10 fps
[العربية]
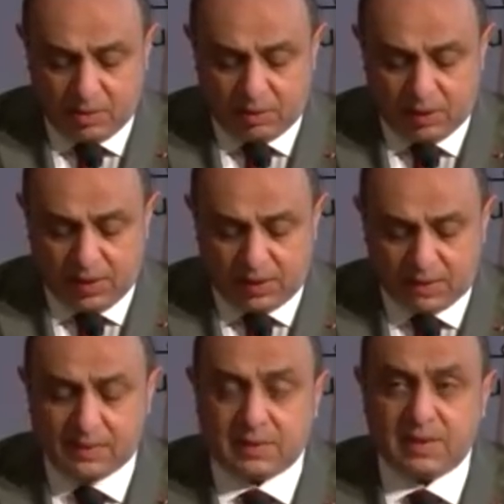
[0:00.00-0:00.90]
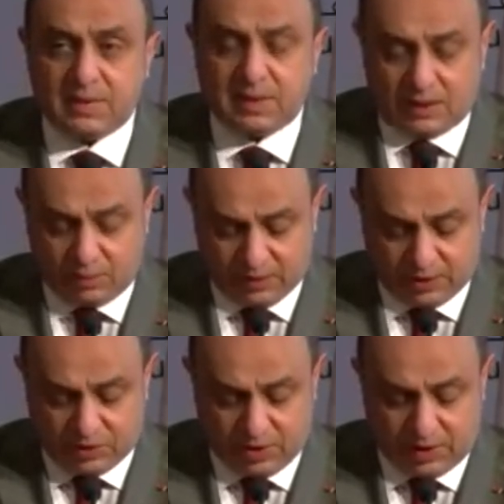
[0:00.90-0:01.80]
وللأخ الصديق سعادة
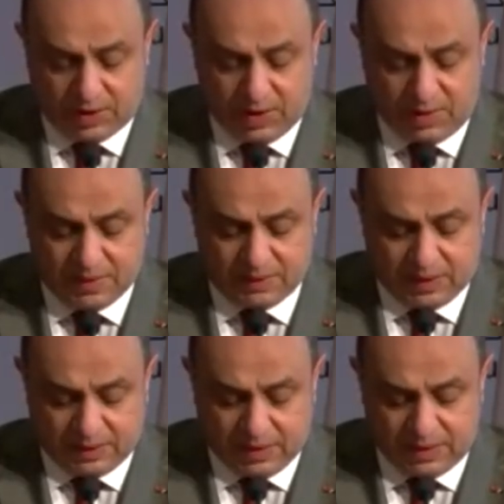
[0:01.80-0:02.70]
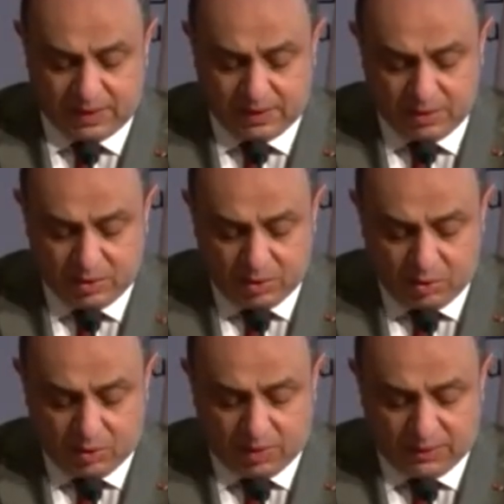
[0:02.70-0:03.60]
المستشار أحمد سعيد خليل
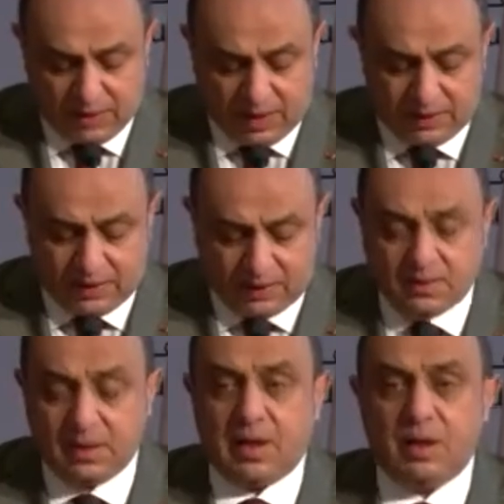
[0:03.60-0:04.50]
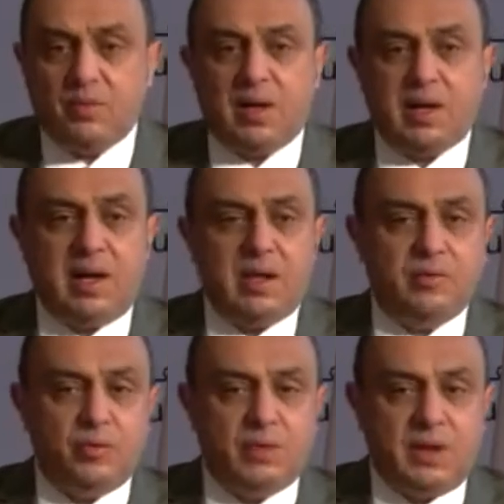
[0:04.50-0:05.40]
ولسعادة اللواء
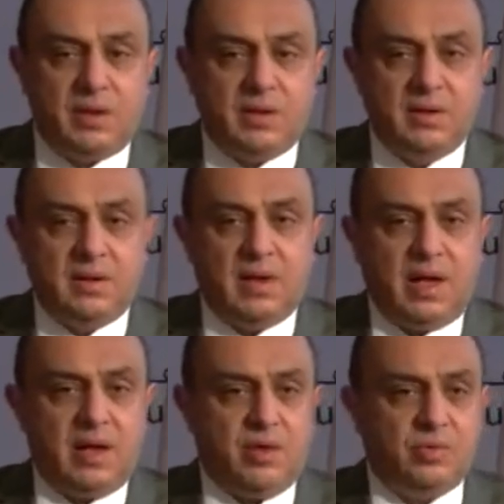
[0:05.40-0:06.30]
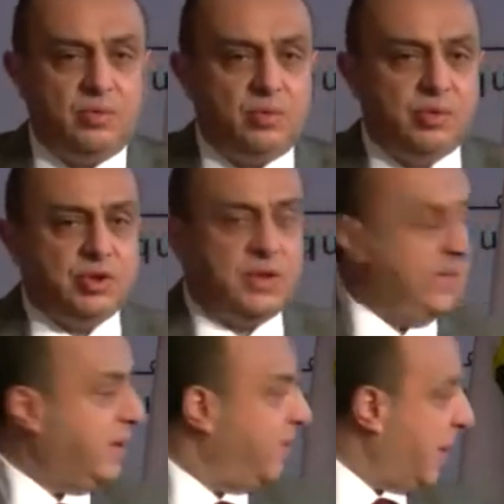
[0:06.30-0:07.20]
خالد فودة على حضوره
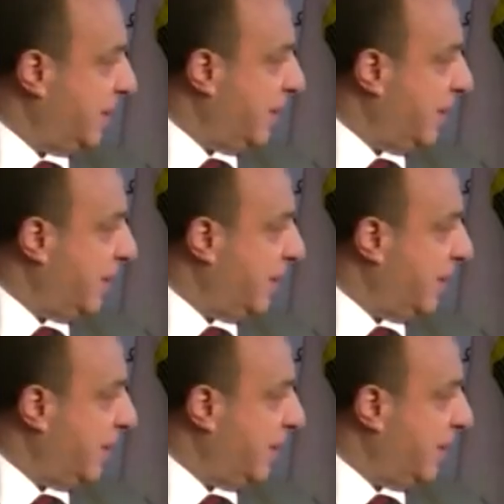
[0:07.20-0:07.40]
الشخصي معنا